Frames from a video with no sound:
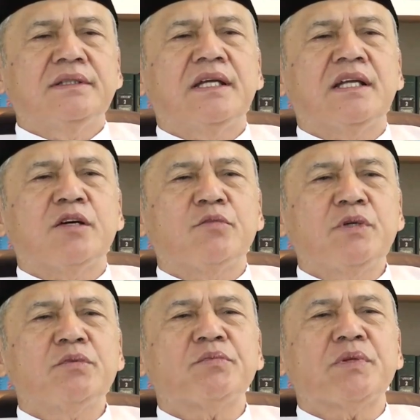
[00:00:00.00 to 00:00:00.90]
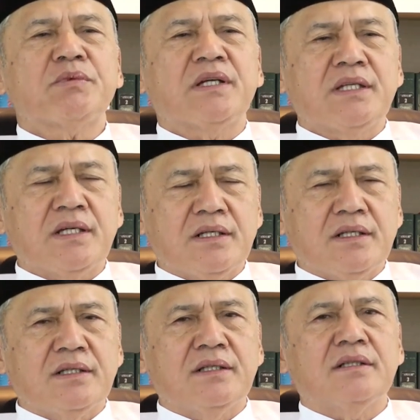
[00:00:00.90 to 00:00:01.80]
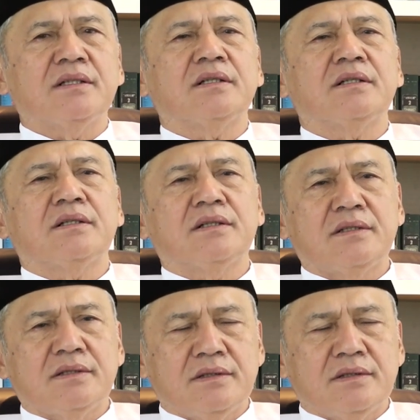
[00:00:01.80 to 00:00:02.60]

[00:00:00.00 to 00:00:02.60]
dan Nabi memperbanyak uh,